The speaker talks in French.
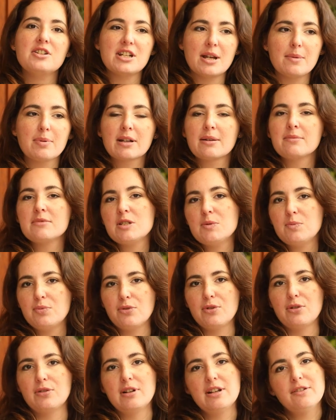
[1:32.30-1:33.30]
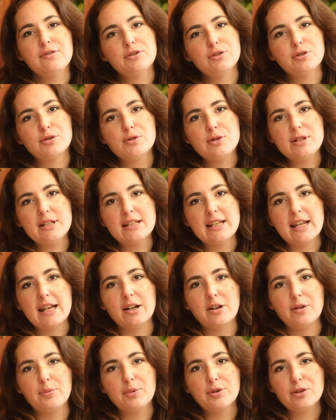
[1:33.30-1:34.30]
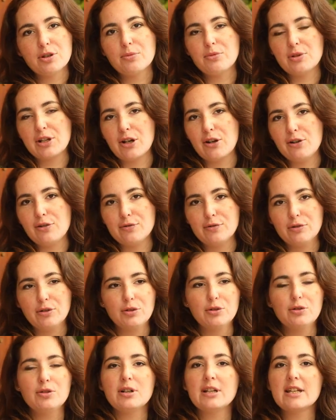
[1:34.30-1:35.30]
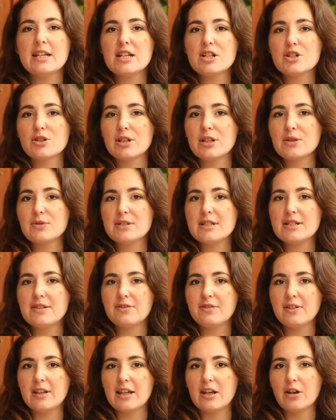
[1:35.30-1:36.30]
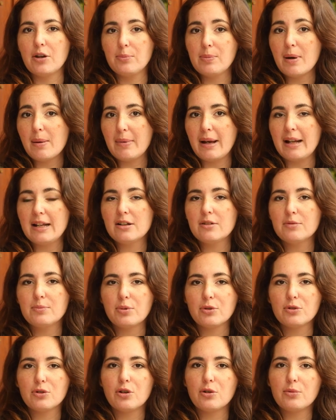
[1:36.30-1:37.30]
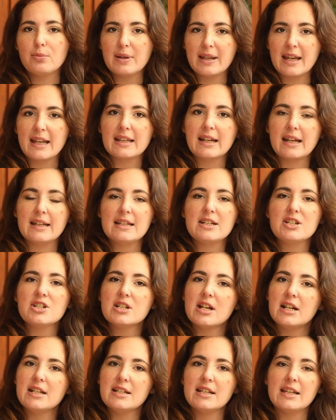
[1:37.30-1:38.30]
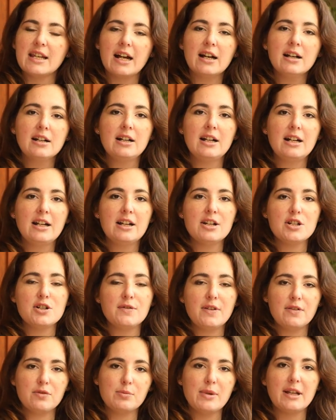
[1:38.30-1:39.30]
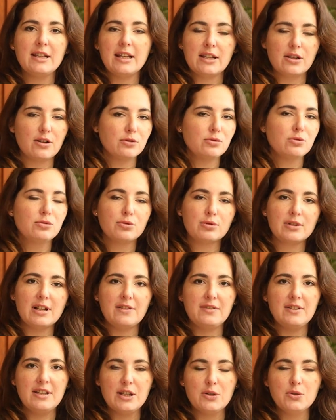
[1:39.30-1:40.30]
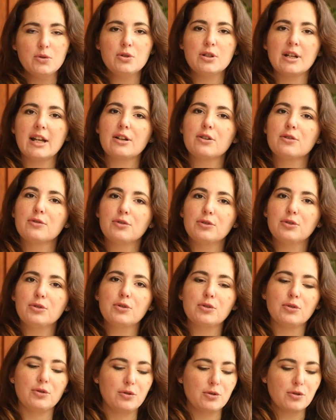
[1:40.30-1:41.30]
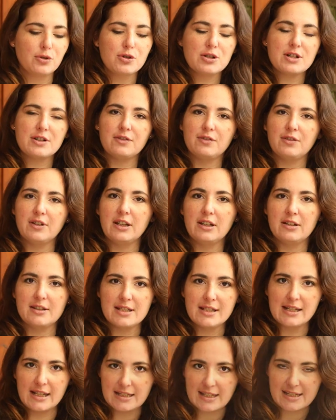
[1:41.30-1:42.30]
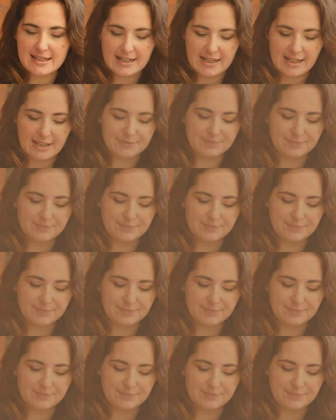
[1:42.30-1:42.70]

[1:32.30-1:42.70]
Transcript: j'ai appris un petit peu les photos culinaires pendant mon école de photo et j'en ai aussi fait euh, pas mal pendant mes 4 années chez Alinea. Je vais vous mettre d'ailleurs tout au long de la vidéo quelques photos que, j'ai fait euh, ces dernières années.